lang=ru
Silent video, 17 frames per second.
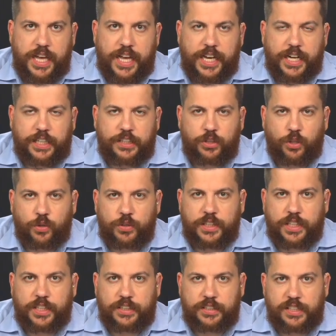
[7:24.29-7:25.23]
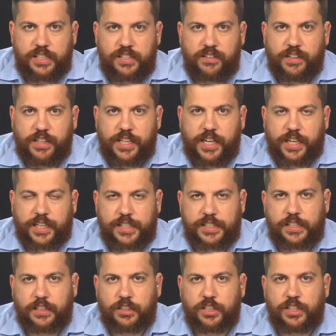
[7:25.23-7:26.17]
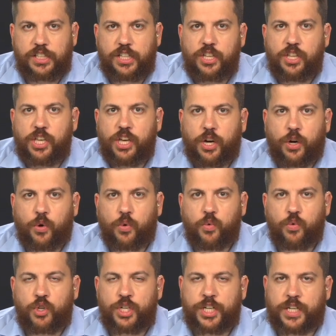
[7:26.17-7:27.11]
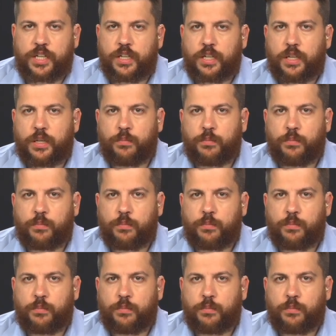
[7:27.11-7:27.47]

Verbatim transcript: электронное голосование оказалось не хуже